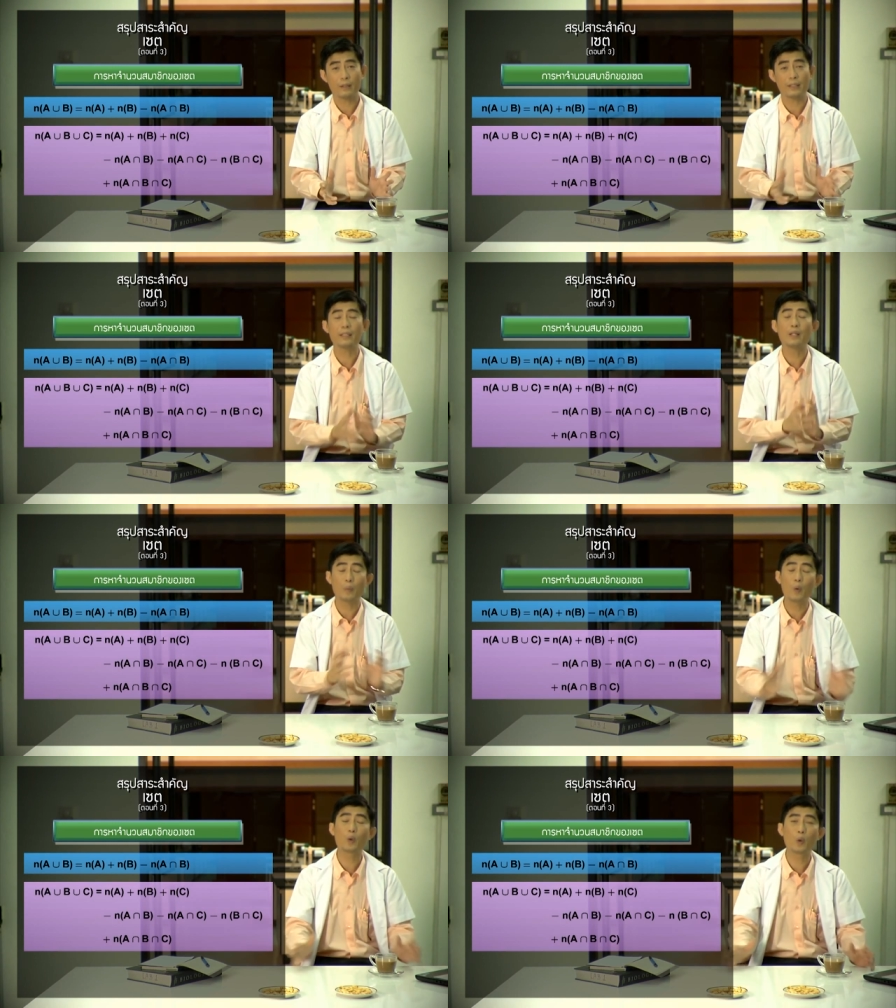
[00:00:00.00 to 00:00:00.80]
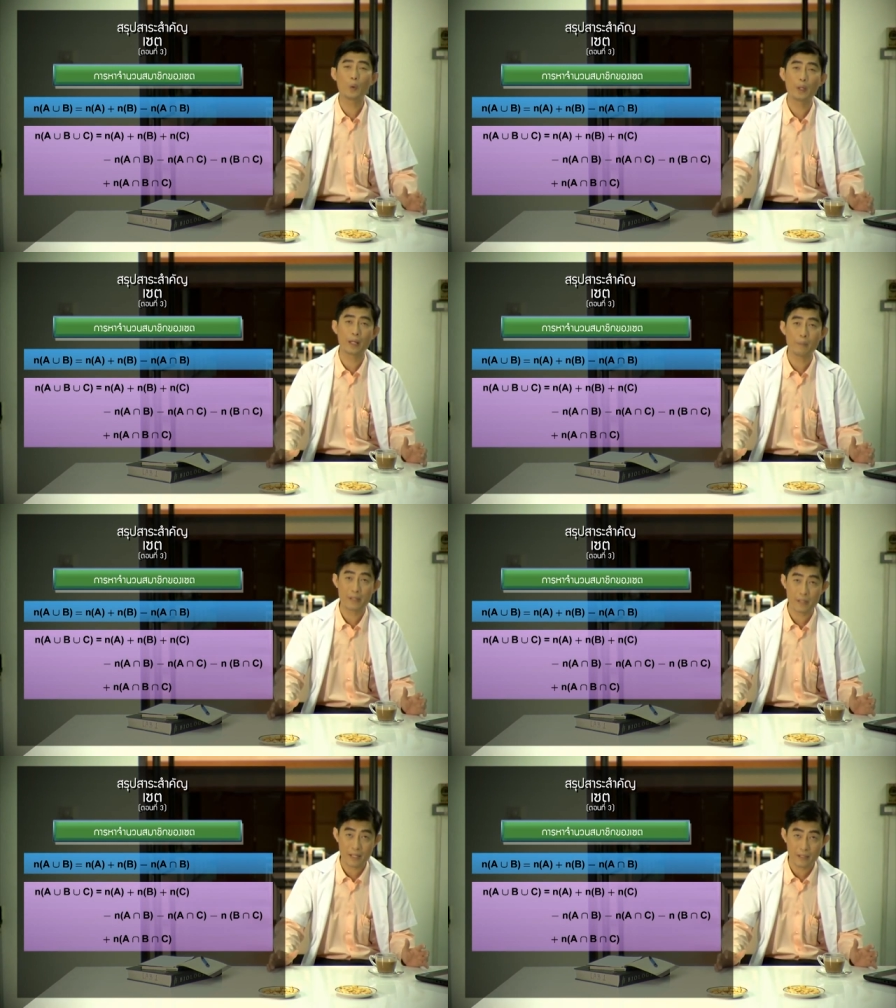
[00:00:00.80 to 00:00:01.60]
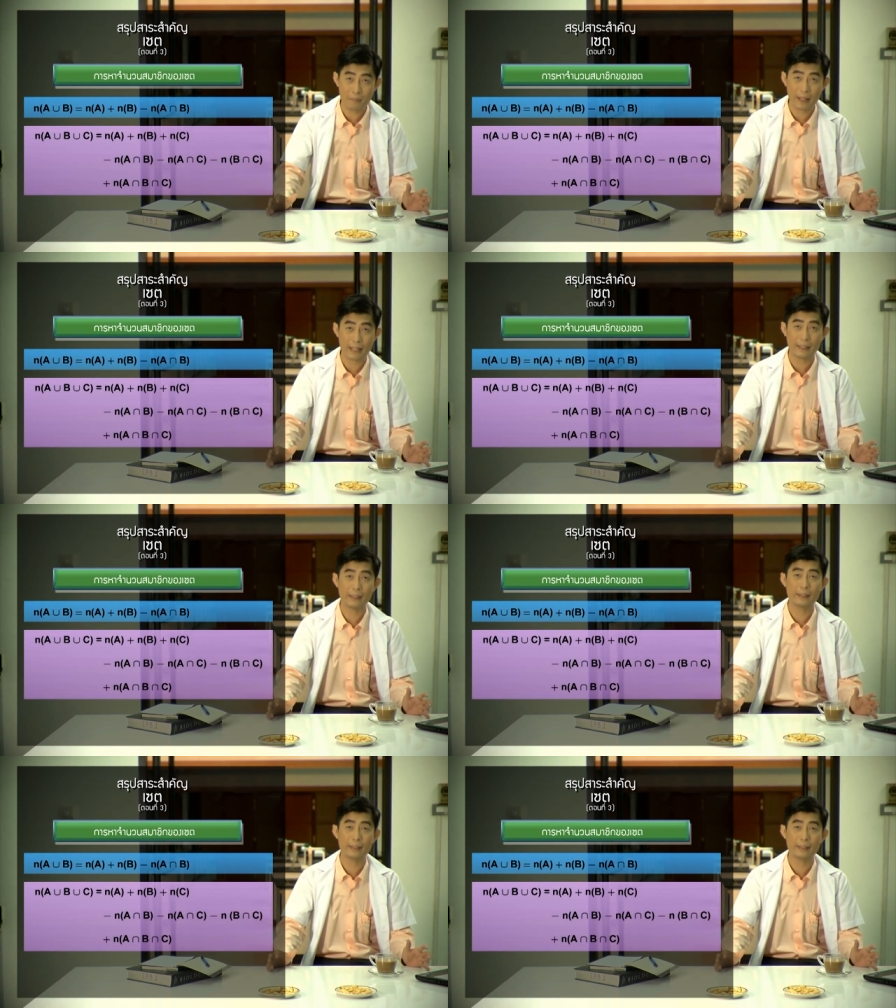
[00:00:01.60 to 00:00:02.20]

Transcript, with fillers: เซตที่เราพูดคุยกันเป็นเซตจำกัด